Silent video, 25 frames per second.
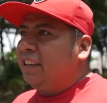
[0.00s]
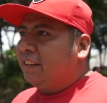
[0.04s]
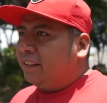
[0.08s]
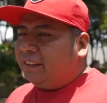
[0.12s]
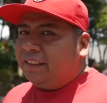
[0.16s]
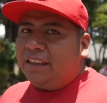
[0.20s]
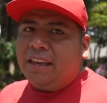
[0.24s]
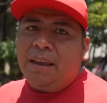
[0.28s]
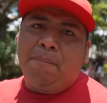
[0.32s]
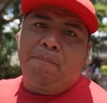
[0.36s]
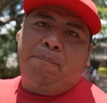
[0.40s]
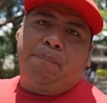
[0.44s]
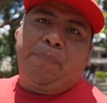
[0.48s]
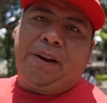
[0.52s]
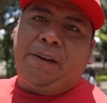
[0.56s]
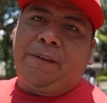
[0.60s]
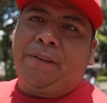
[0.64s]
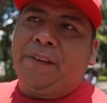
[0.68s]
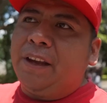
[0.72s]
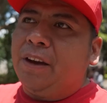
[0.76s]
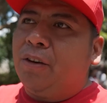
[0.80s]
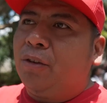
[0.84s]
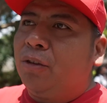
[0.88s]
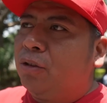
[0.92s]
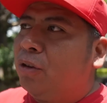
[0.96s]
Y siempre,
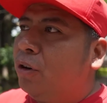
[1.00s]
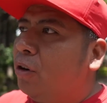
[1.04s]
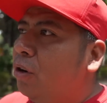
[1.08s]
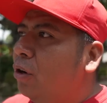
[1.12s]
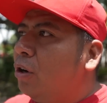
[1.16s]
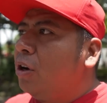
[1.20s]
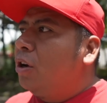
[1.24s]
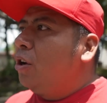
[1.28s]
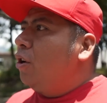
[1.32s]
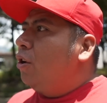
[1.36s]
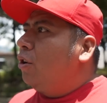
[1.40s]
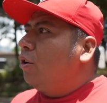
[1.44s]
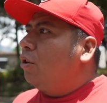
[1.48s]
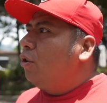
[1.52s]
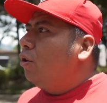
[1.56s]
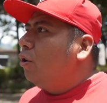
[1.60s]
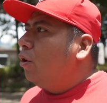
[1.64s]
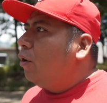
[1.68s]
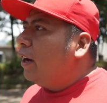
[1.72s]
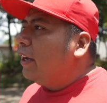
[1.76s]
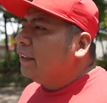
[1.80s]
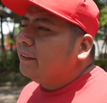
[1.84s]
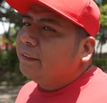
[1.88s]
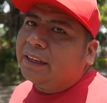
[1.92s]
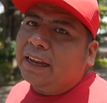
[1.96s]
viejo, ¿no?
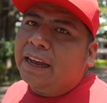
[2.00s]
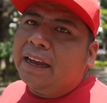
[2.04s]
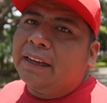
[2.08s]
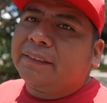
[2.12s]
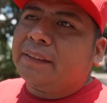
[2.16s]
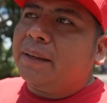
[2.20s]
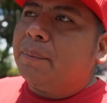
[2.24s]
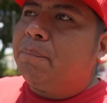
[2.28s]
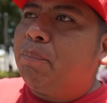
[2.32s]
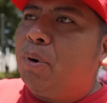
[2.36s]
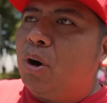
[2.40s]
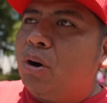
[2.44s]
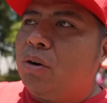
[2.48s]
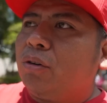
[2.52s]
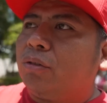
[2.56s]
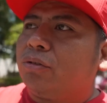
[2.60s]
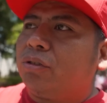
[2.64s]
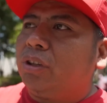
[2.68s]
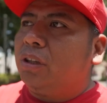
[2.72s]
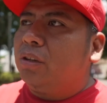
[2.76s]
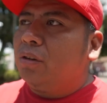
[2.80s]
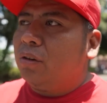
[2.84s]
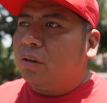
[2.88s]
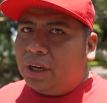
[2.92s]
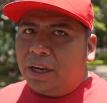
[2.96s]
no hasta hace poco,
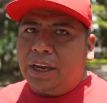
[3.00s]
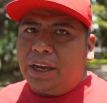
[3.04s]
sino